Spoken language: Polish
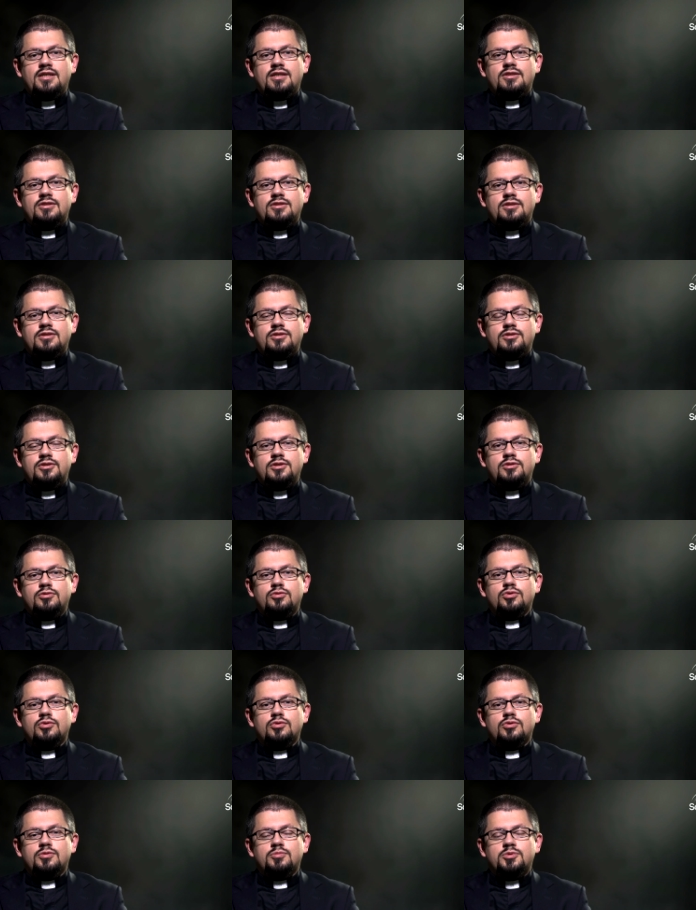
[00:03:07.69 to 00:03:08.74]
że ci,
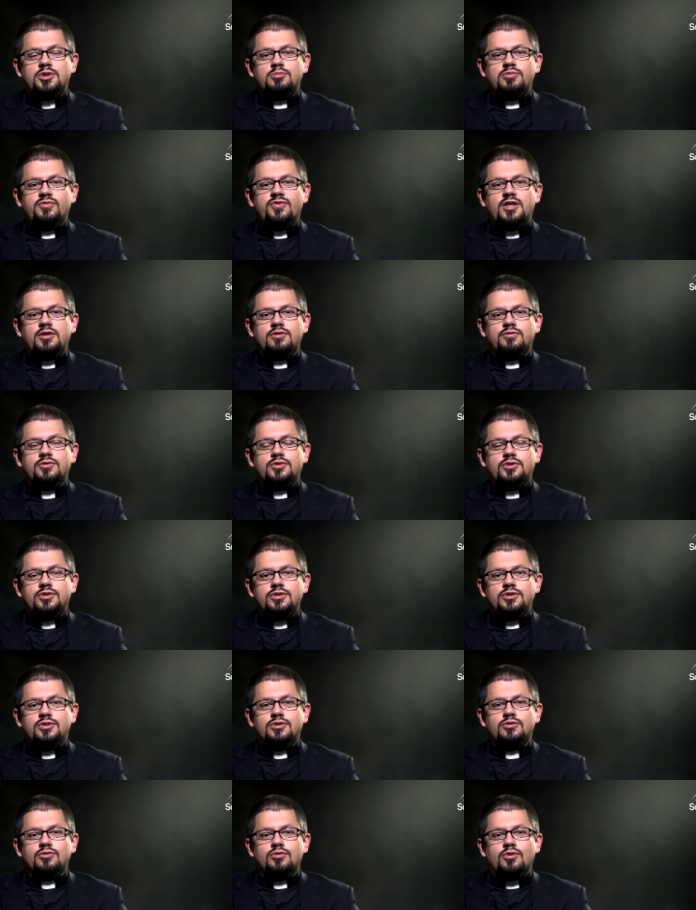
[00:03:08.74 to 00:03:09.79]
którzy już przebywają w
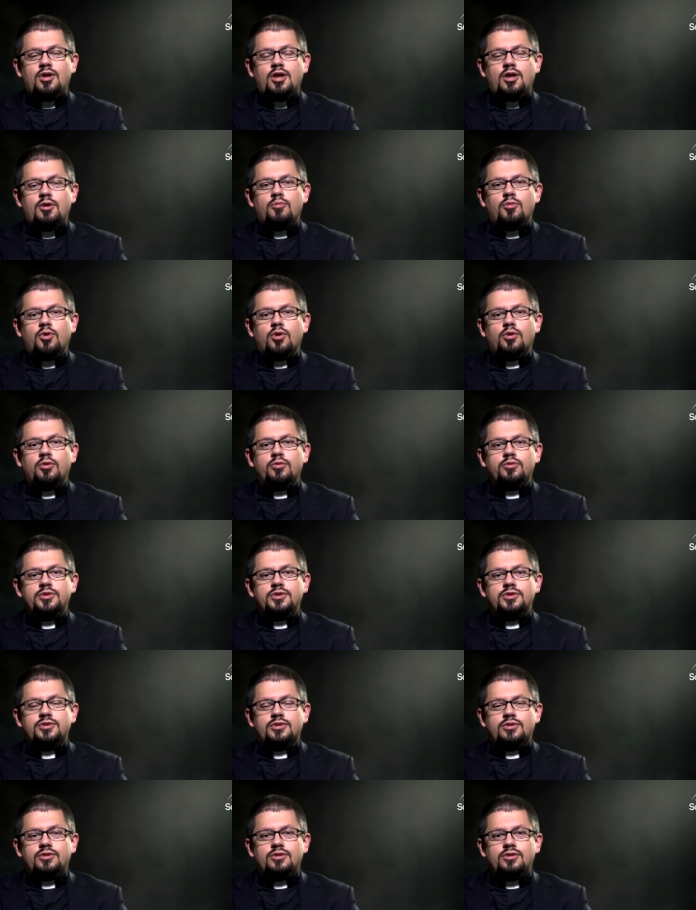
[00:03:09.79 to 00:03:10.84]
czyśćcu, mogą
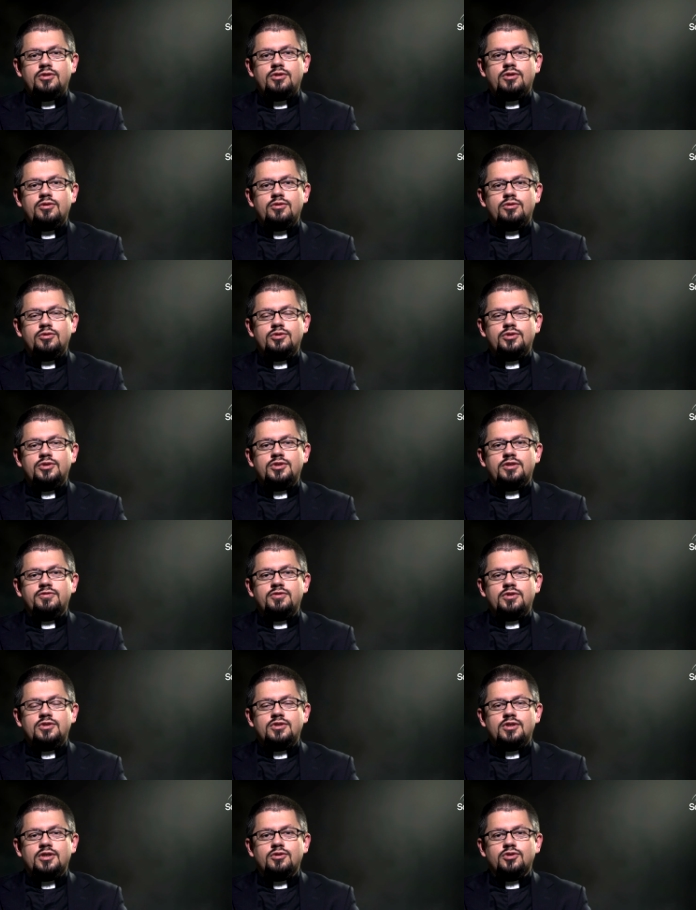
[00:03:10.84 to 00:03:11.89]
iść tylko do życia
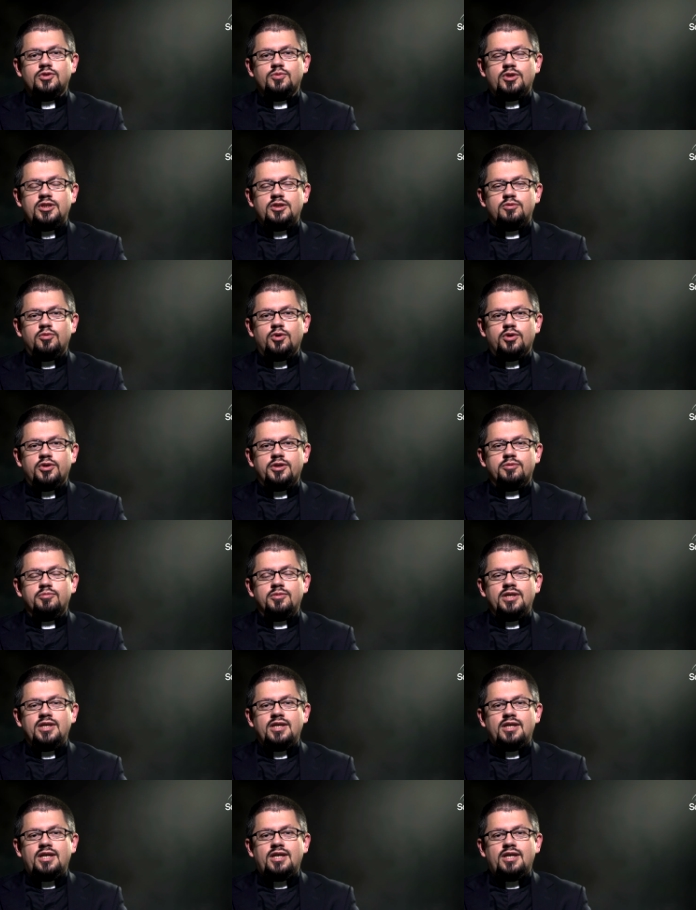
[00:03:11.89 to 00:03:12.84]
wiecznego z Panem Bogiem.